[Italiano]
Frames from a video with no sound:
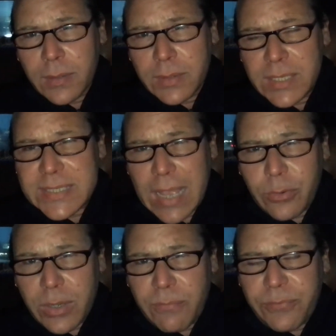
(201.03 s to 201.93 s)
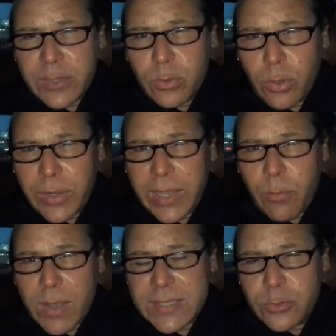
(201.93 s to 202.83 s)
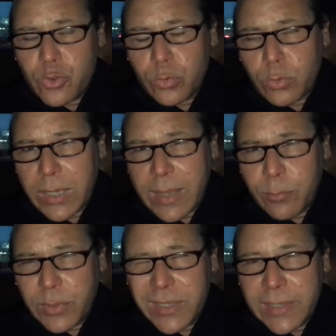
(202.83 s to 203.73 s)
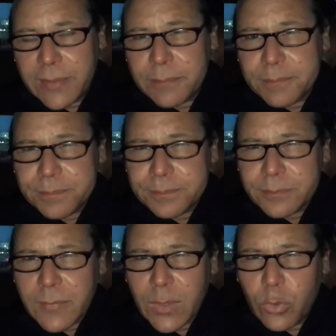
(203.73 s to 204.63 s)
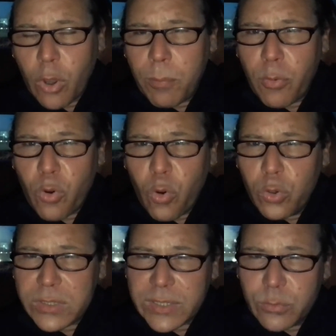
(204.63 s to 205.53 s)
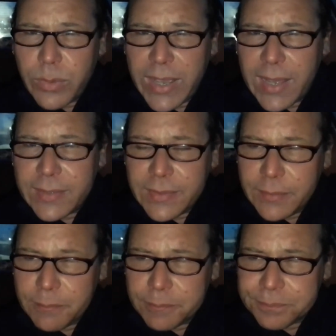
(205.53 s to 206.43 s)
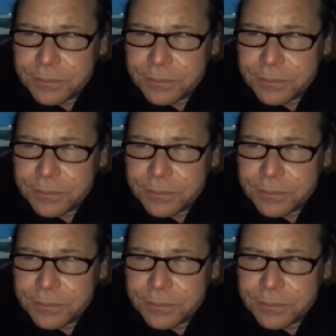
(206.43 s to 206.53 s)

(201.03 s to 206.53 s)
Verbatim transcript: del sacro raffreddore è quasi giunto al capolinea, dopo oltre due anni.